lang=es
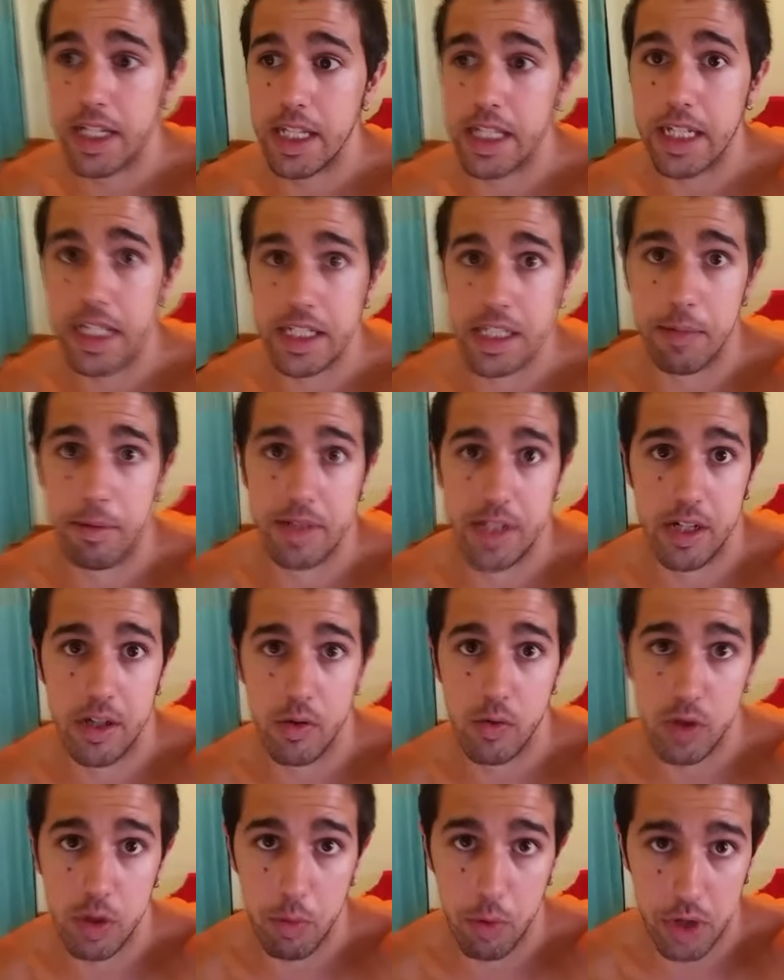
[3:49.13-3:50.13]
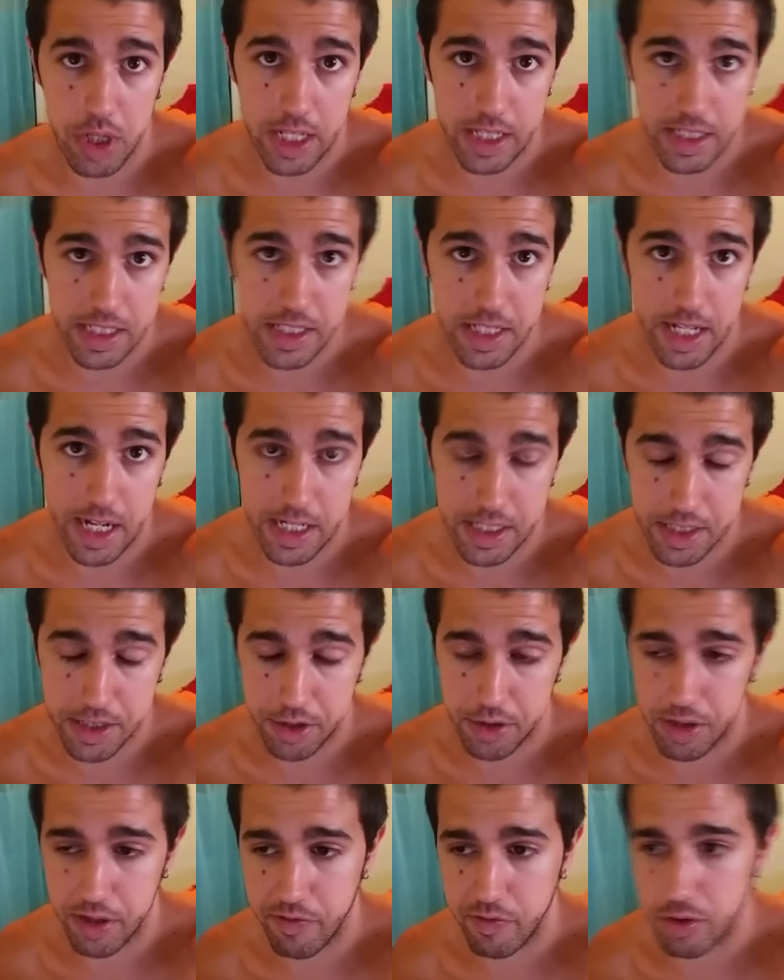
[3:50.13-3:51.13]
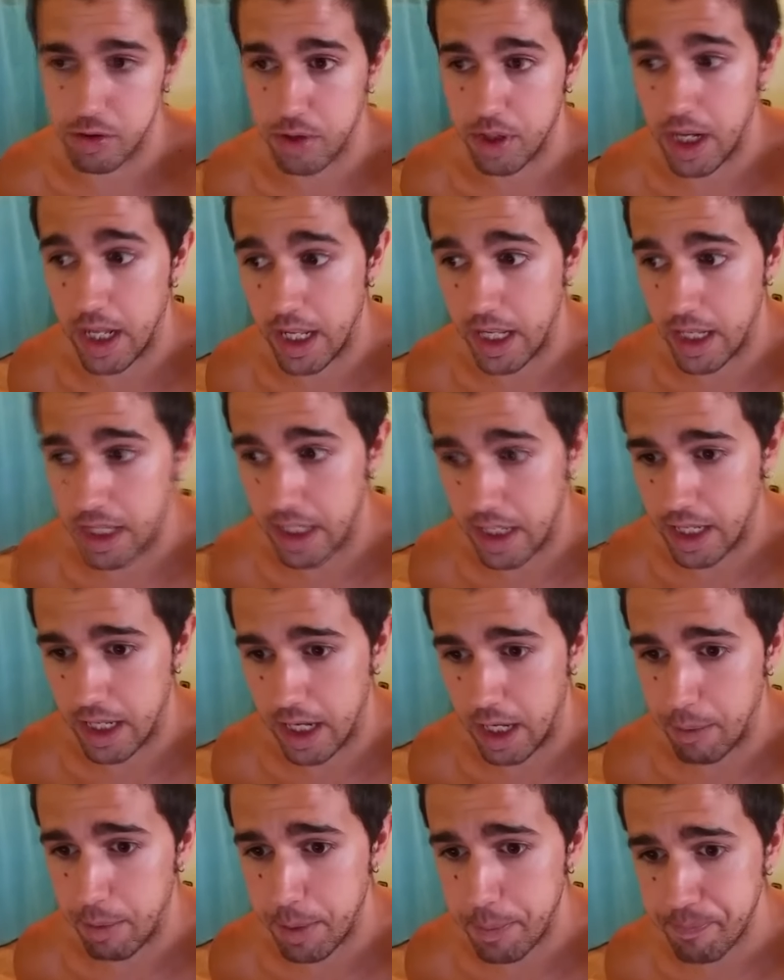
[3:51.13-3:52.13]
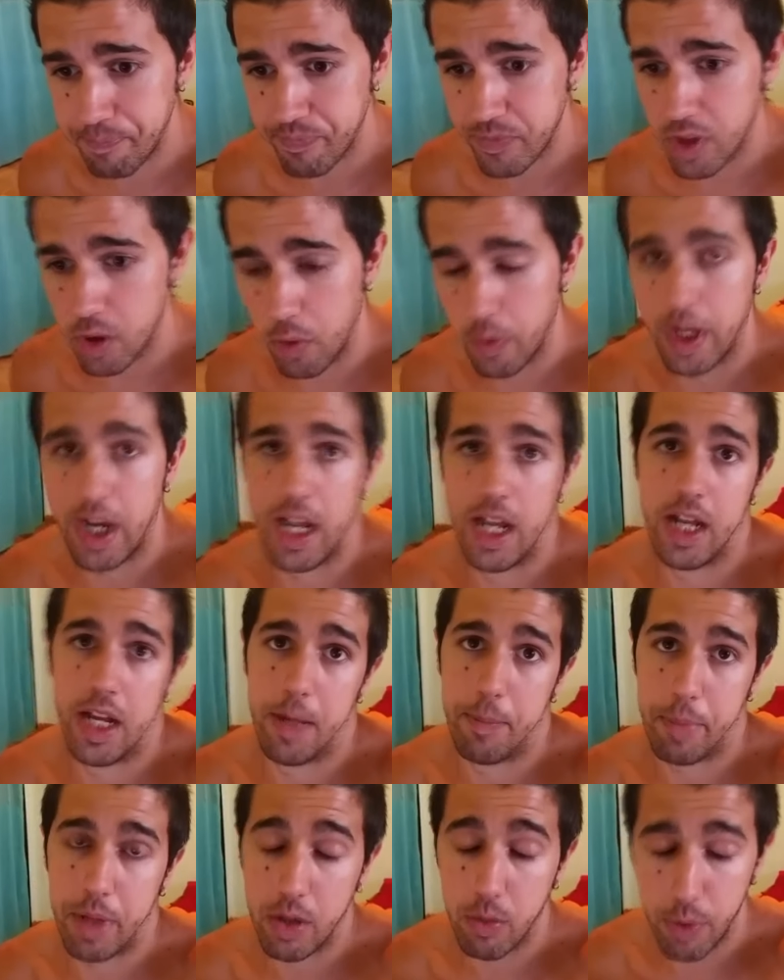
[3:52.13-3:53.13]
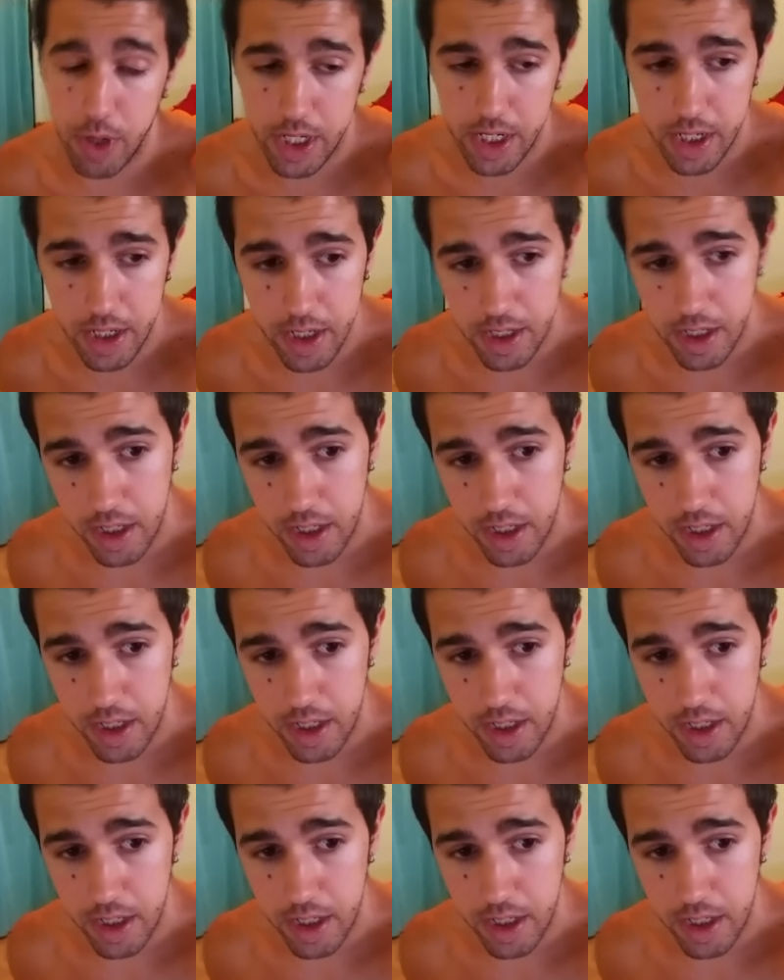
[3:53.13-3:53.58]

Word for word: y que este va a ser el último día antes de la sesión de fotos que, que grabe, o de la Peak Week.